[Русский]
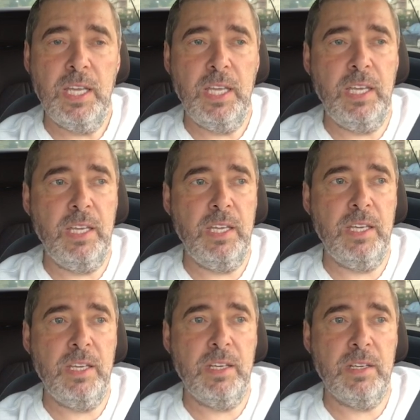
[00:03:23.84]

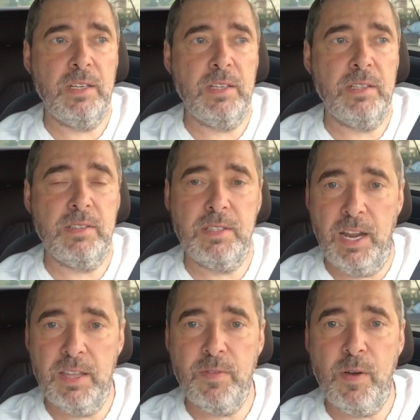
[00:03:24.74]
И э, с
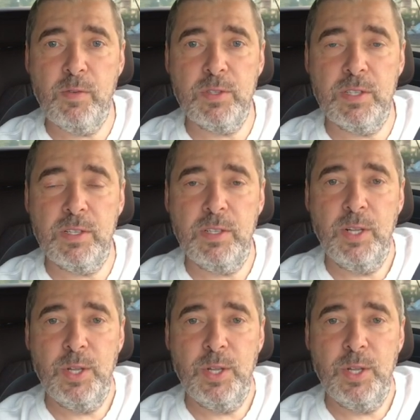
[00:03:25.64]
3 августа